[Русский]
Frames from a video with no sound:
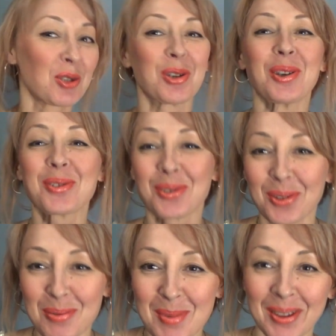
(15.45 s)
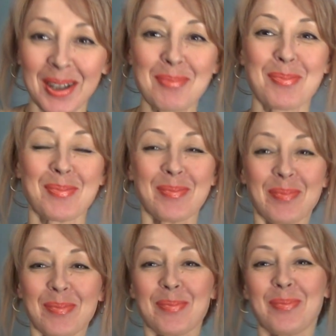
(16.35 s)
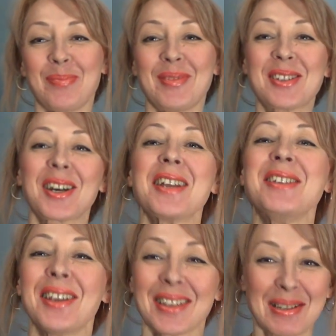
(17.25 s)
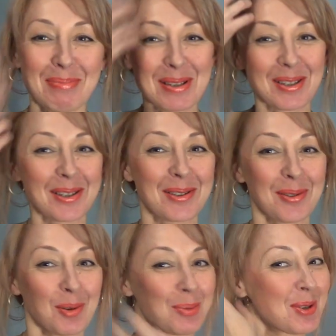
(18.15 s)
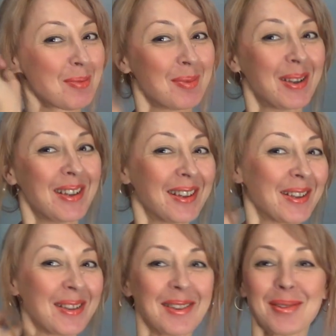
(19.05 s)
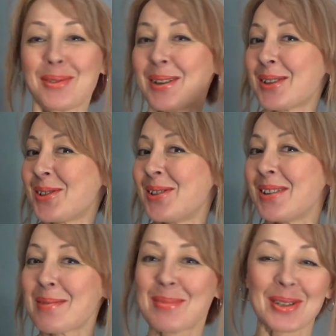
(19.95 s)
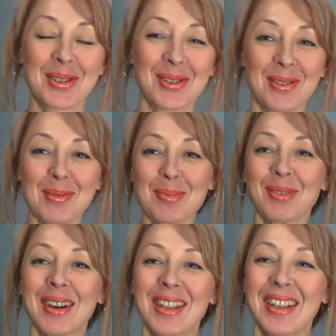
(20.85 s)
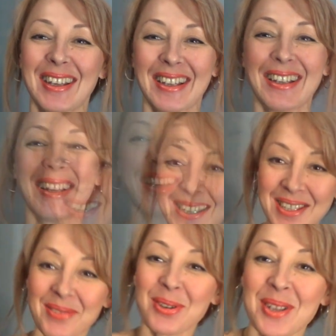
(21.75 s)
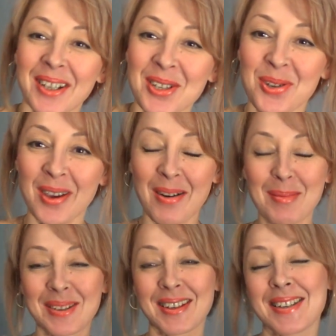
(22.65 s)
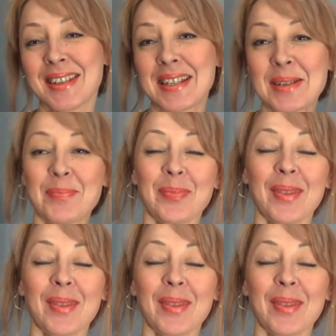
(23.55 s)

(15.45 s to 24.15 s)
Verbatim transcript: Что-то мне так захотелось быть растрепышем. Тут торчит, там торчит, ну бывает. И сегодня хочу я вам рассказать